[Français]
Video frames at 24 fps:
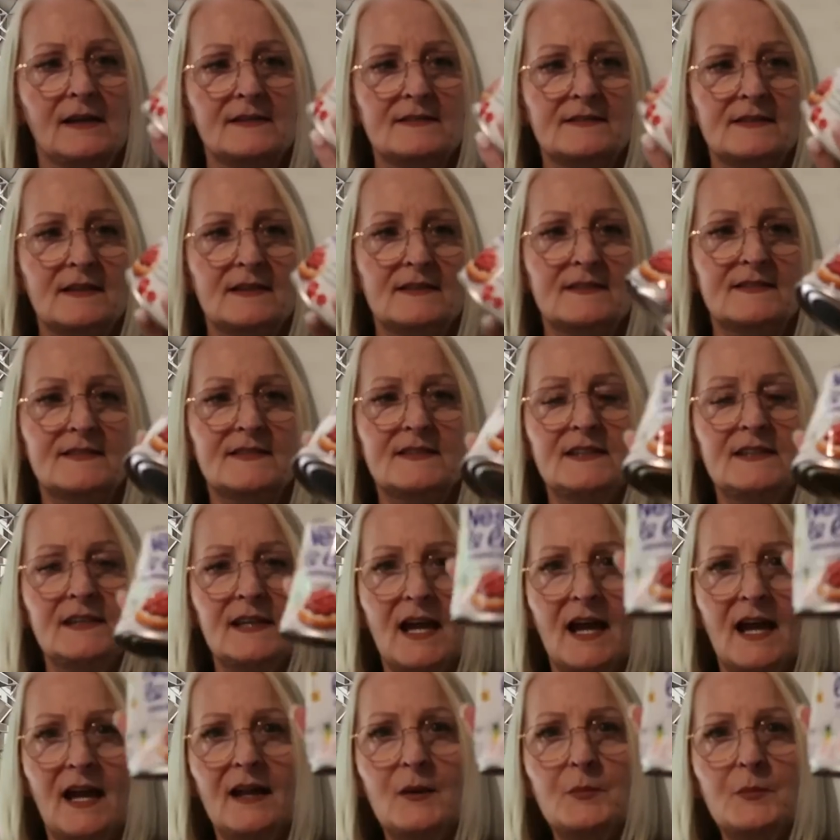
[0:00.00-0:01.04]
Celle-ci,
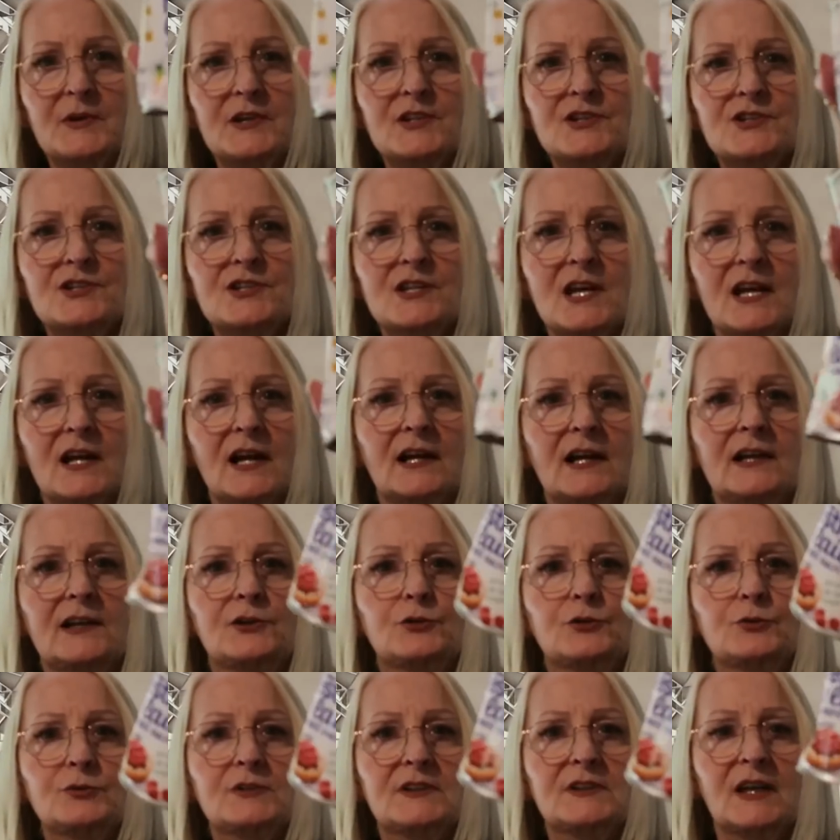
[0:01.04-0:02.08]
elle a pris cher, elle
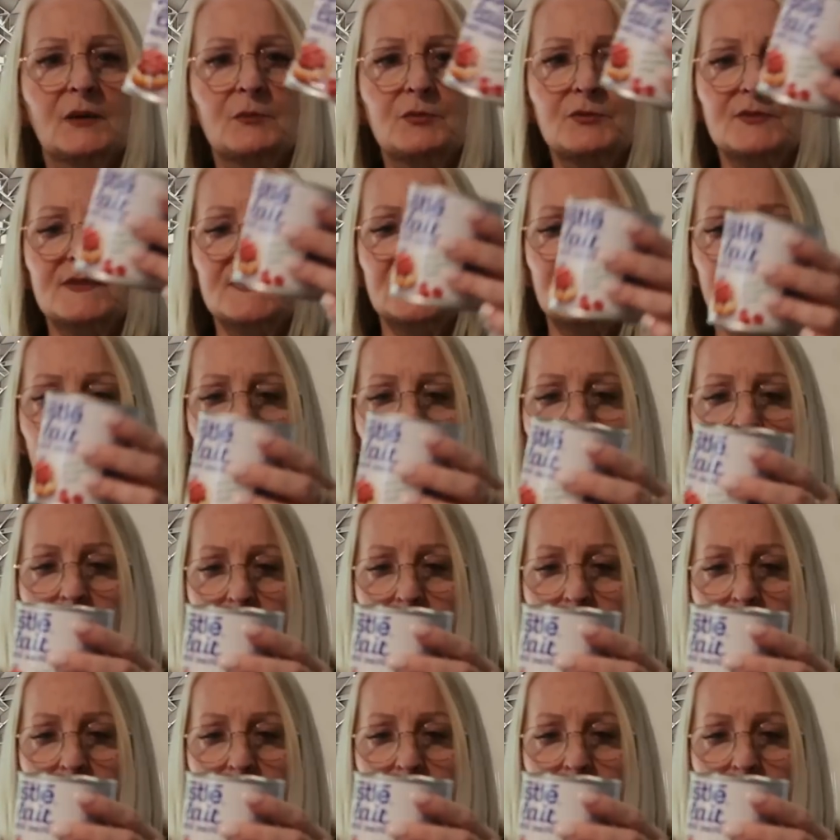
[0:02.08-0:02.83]
est toute cabossée